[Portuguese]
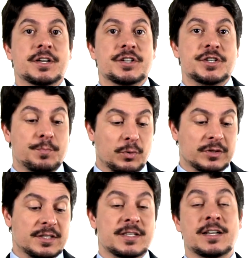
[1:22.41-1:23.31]
de
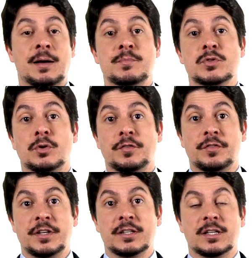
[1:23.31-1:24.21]
poder ser
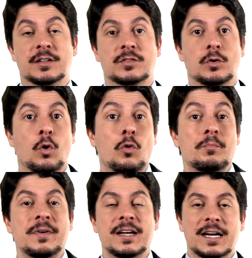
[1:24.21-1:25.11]
absorvidas ou
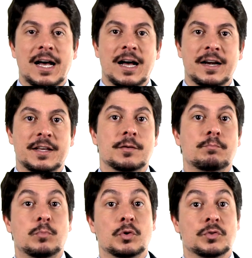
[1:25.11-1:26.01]
migrarem
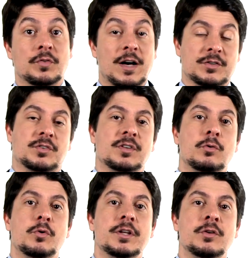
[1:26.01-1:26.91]
para os vasos
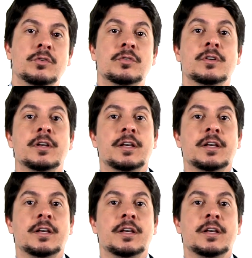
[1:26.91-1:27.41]
sanguíneos